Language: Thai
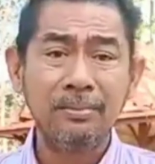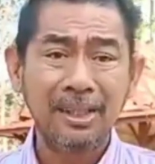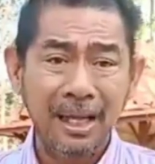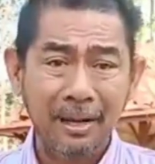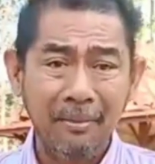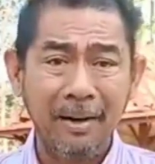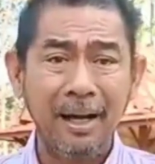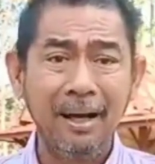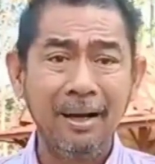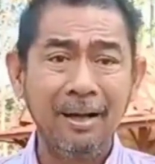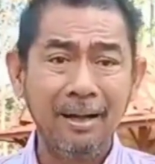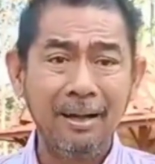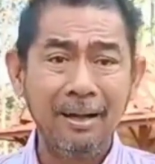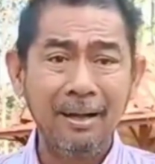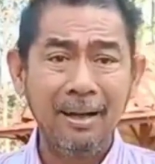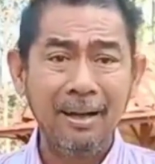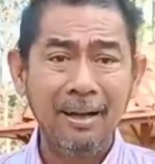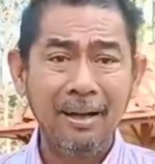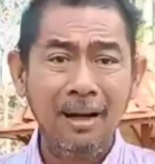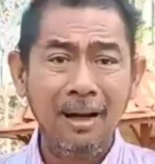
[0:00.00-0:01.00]
ใช่ไหม
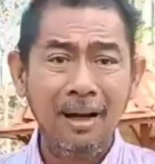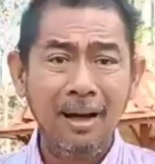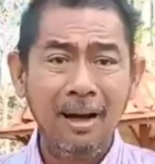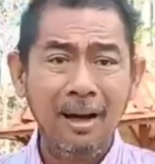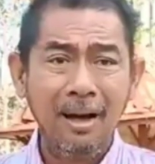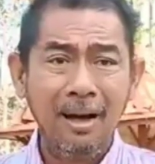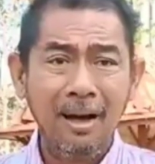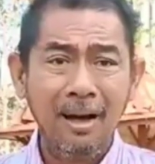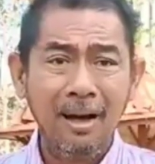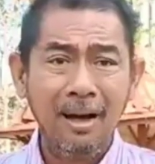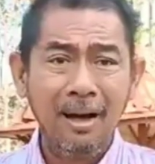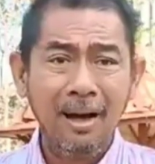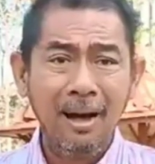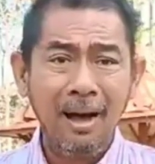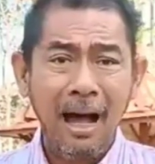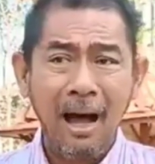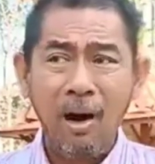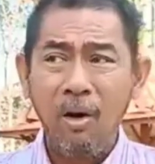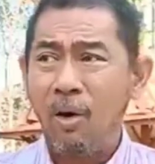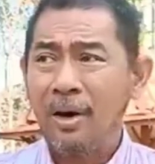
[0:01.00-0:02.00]

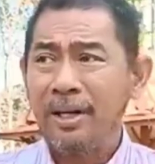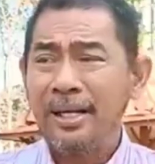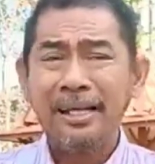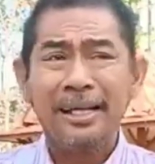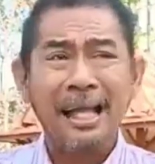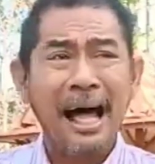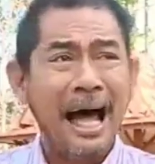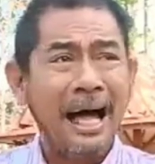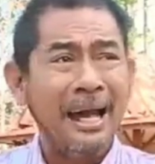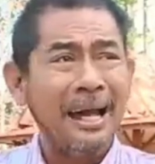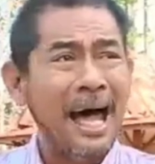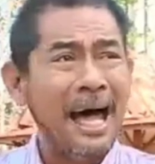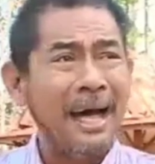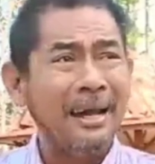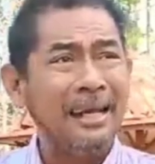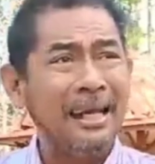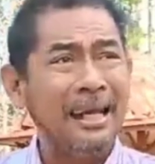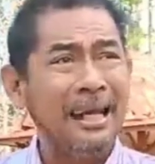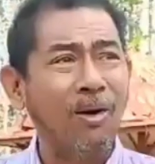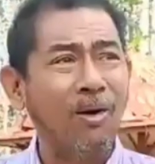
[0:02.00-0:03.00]
เอาคนที่ฐานะ
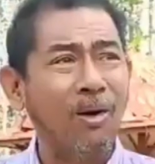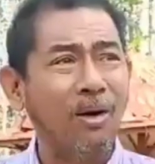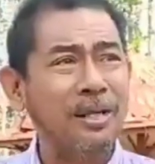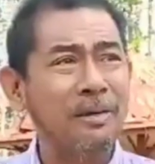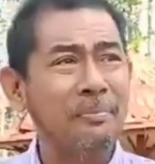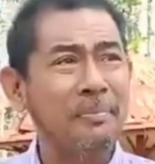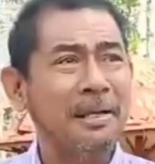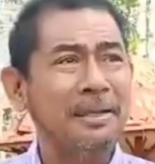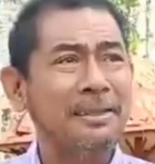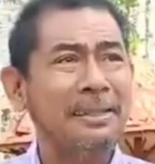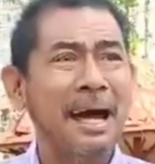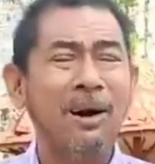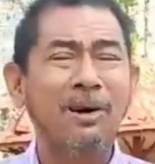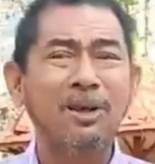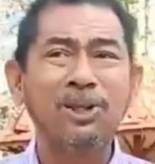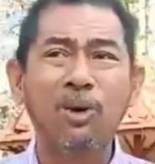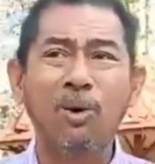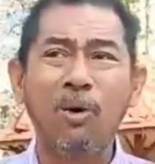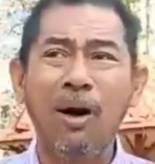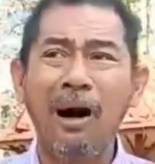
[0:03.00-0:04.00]
ดี เอาคนที่เป็นเจ้า
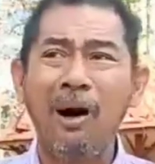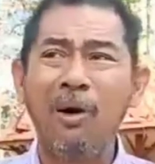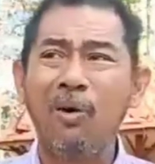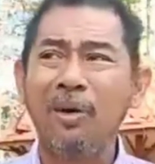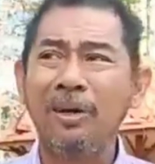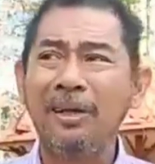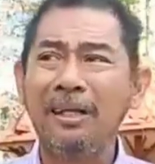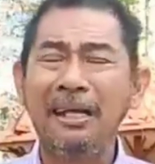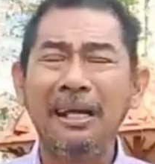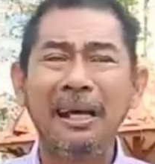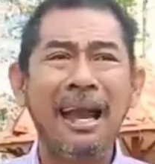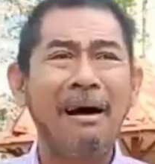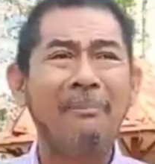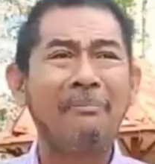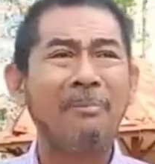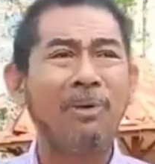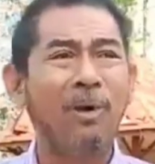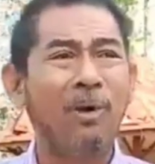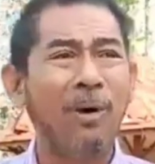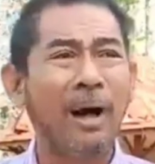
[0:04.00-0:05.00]
สัว เอาคนที่
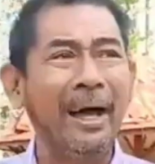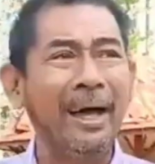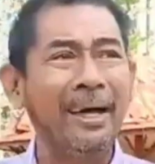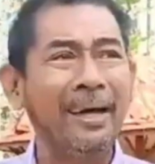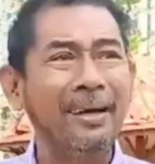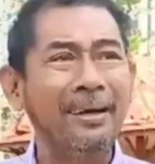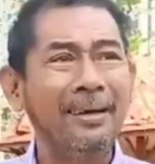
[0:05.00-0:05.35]
ร่ำรวย